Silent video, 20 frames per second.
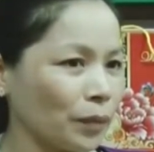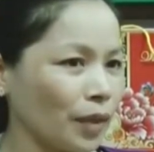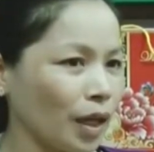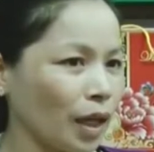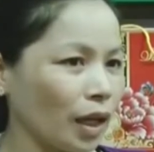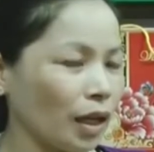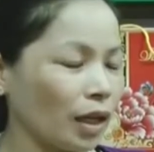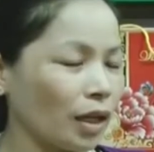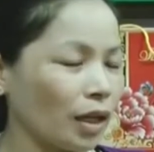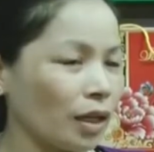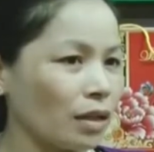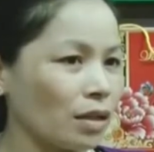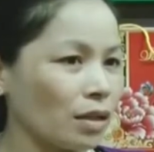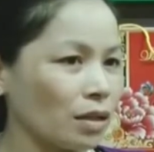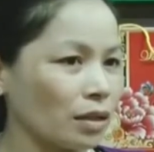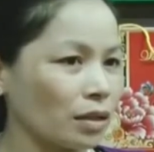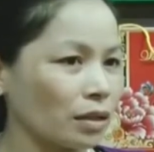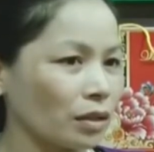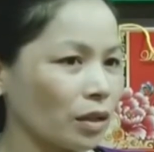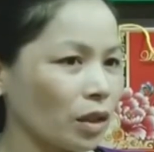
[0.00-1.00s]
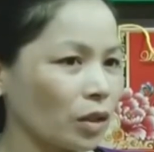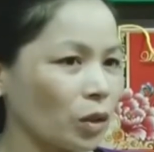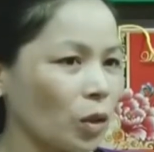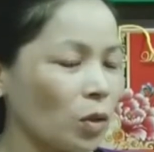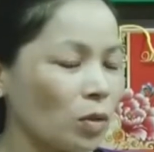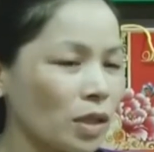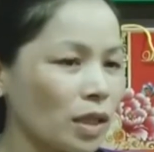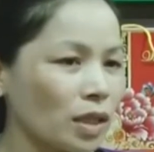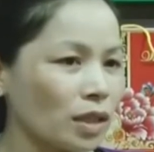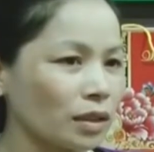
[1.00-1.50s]
để cho
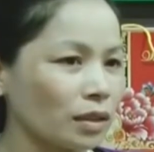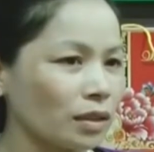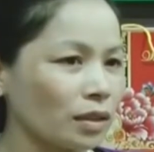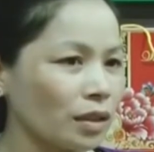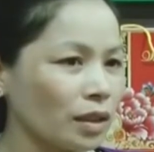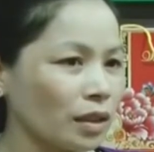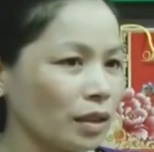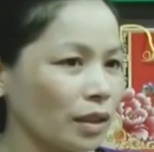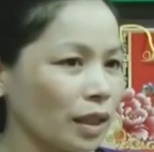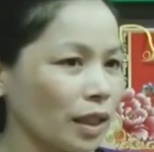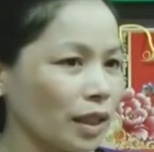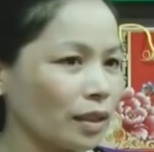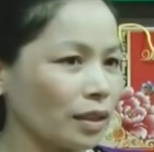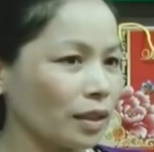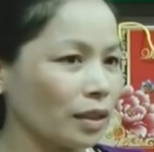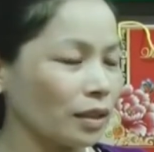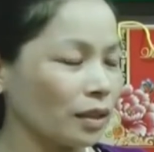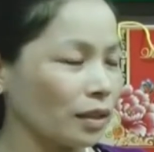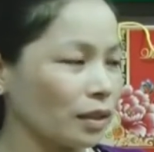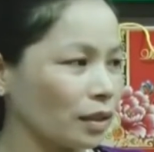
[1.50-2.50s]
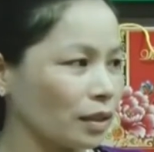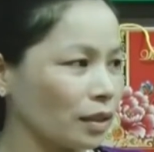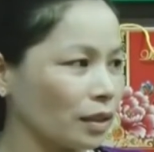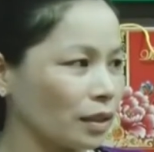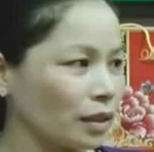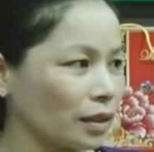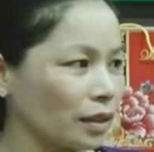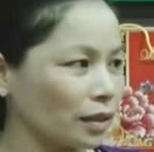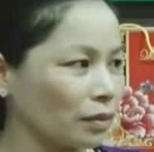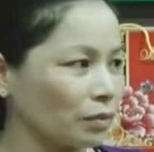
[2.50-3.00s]
tốt hơn, để cho
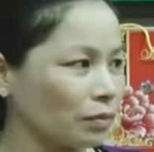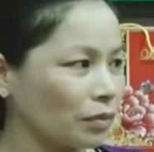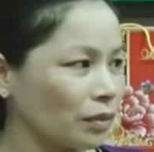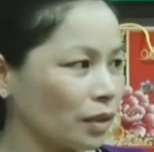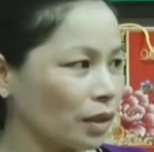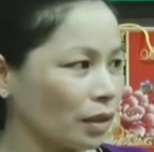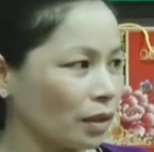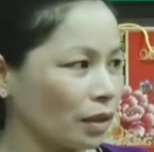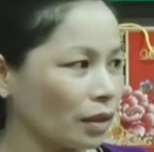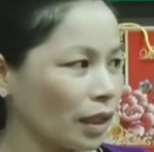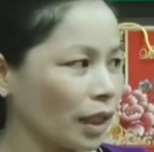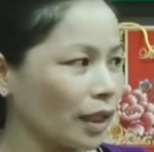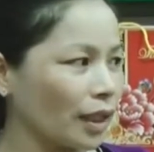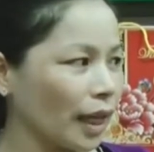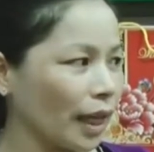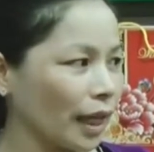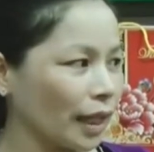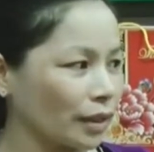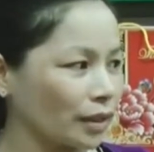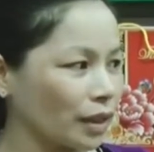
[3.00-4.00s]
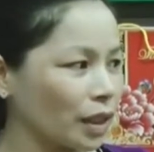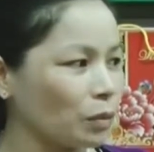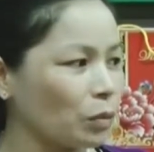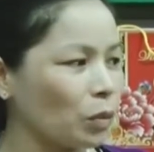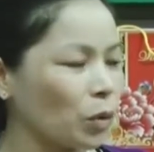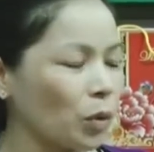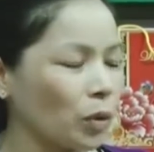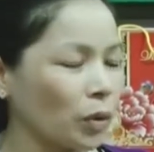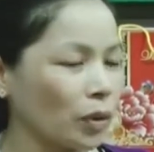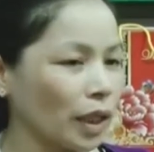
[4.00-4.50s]
khách hàng tới
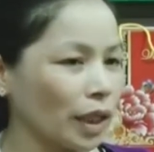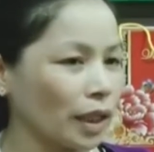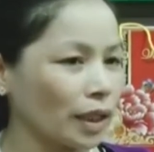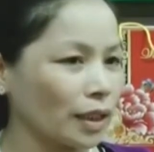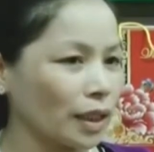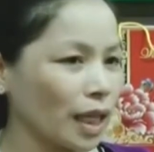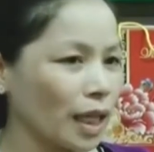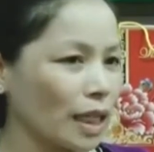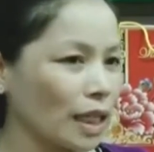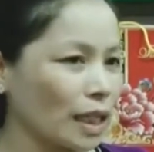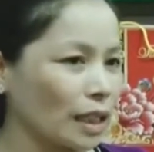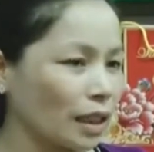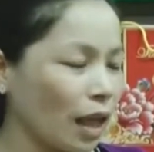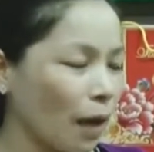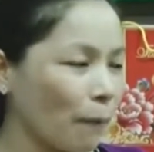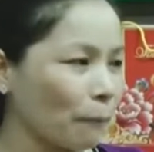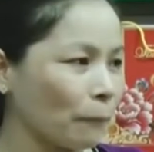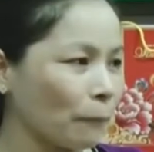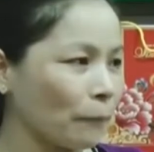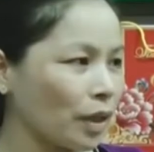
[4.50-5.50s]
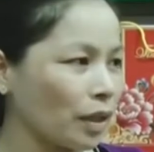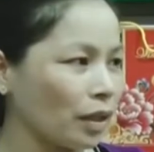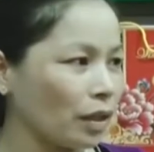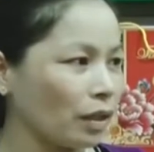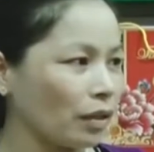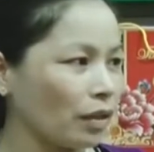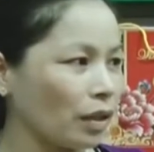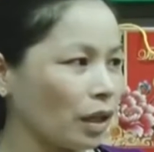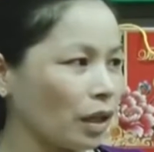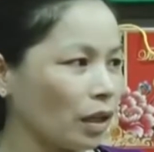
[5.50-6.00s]
mua để người ta yên tâm
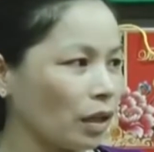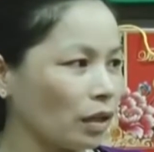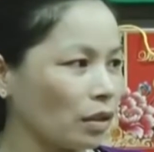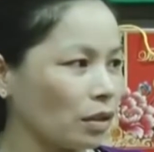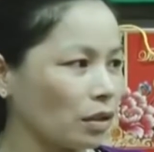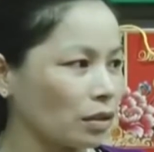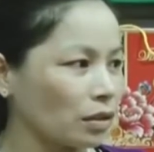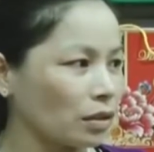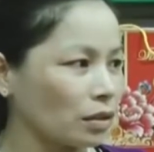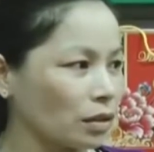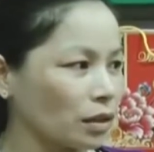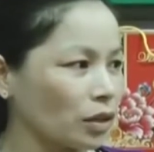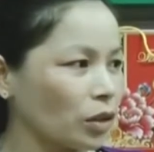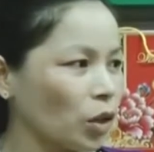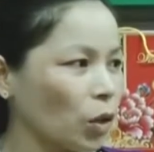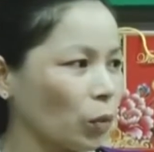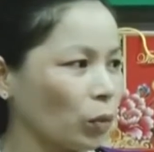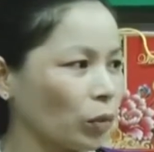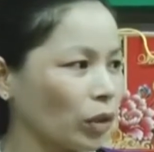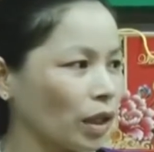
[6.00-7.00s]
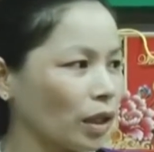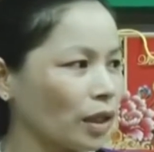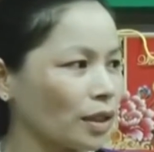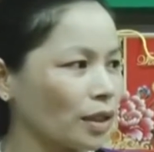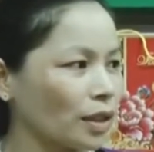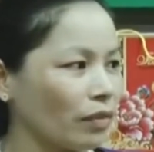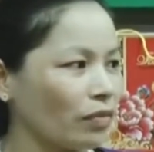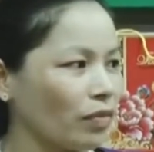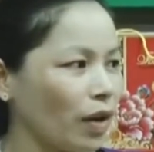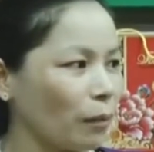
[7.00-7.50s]
sử dụng những cái
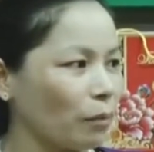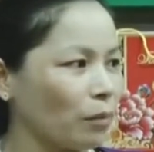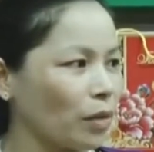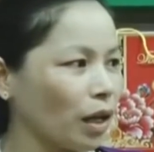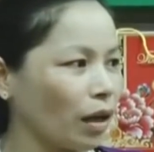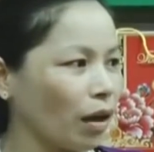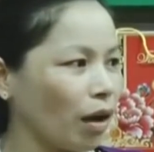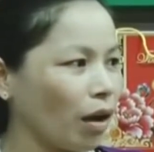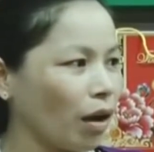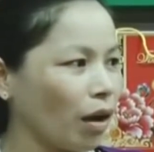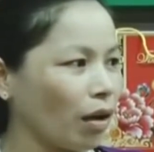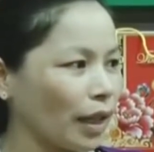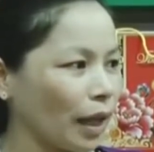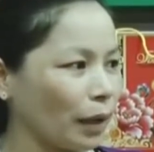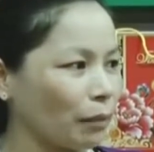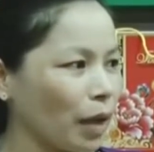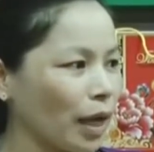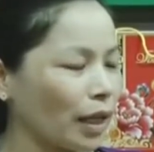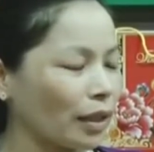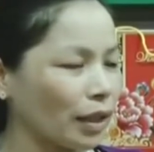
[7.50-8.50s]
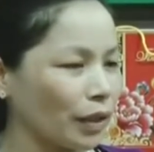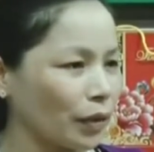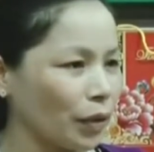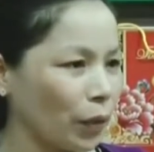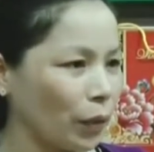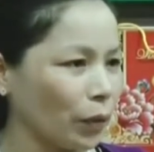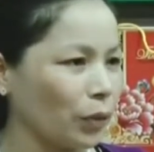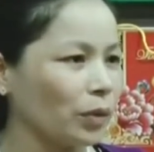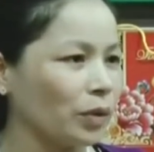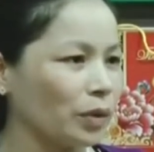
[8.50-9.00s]
sản phẩm mà có nhãn mác đầy
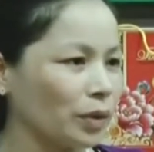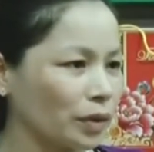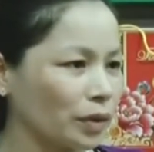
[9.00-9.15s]
đủ.